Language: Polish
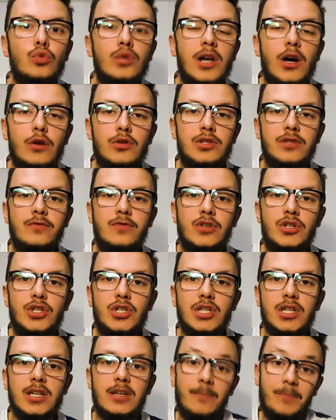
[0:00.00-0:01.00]
która
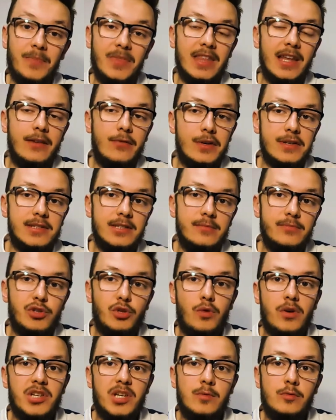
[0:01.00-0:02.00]
oczywiście na
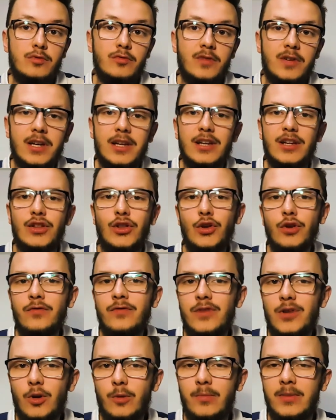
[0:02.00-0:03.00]
własnym przykładzie mówię,
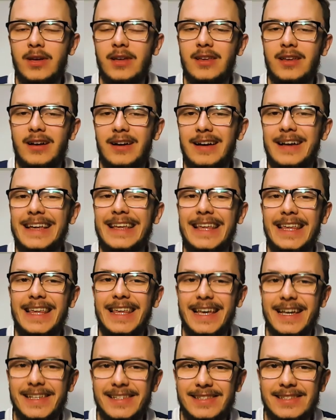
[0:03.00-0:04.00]
do wyrobienia
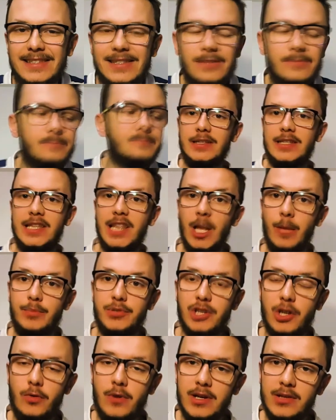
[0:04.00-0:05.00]
jest. Dla
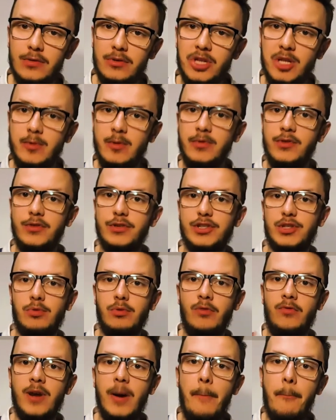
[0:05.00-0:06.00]
przykładu, gdybym do
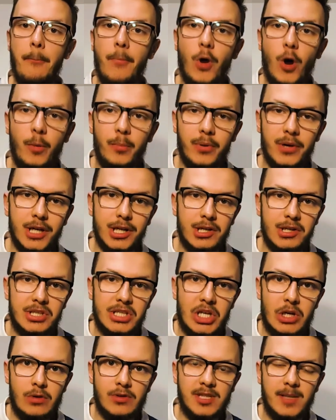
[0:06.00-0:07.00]
słowa mop
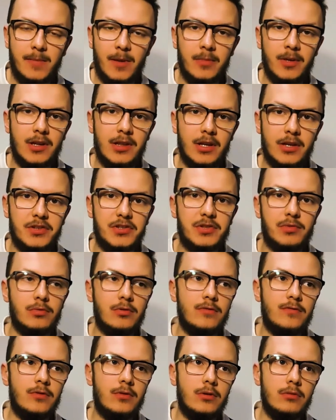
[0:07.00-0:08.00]
chciał zapamiętać
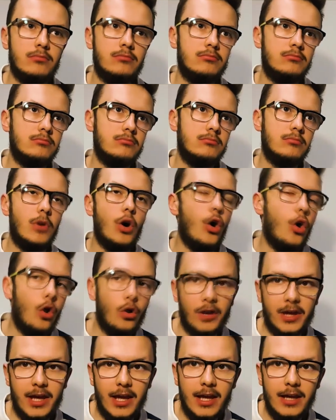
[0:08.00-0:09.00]
słowo
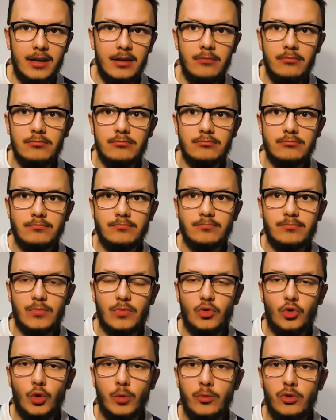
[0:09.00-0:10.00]
ogień,
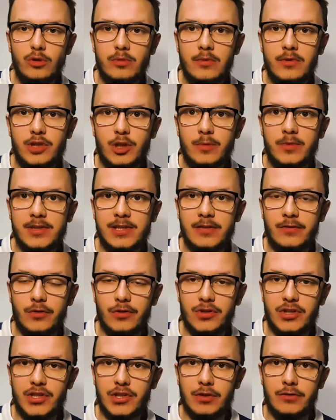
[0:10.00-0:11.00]
to mógłbym sobie
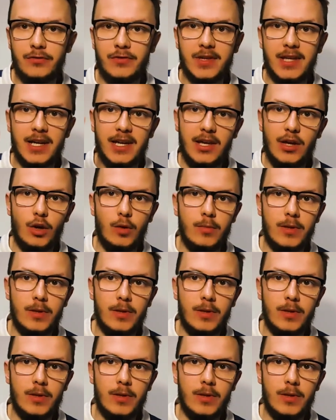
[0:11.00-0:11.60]
stworzyć to w taki